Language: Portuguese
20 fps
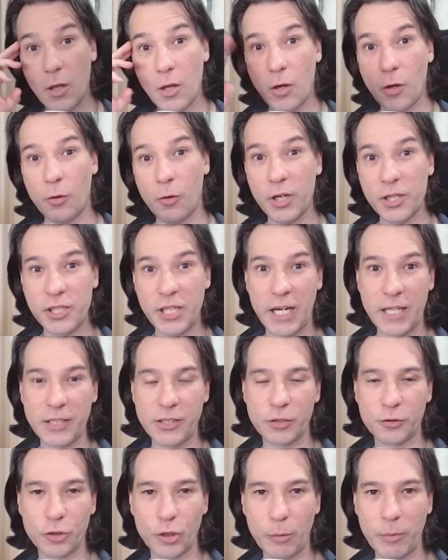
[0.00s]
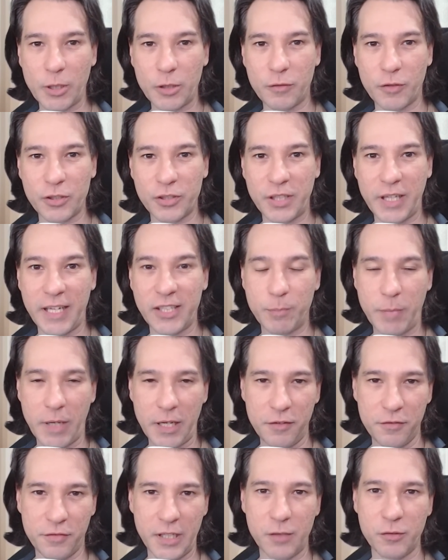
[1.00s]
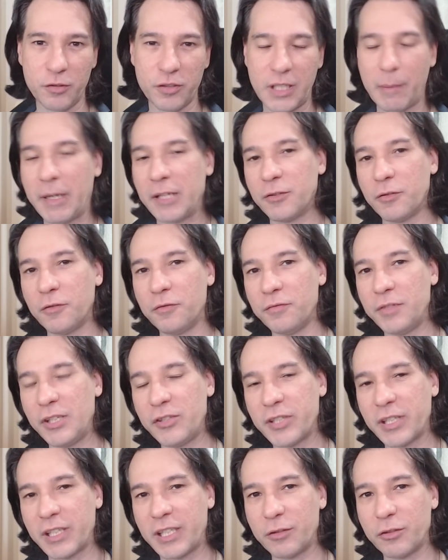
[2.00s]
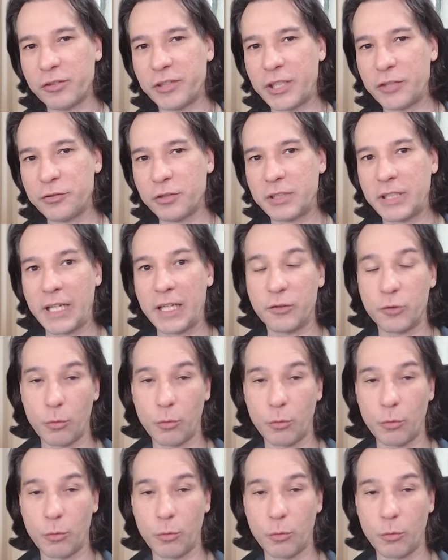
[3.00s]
Oi gente, tudo bem com vocês? Bem-vindos a mais um vídeo aqui do Sérgio Tech.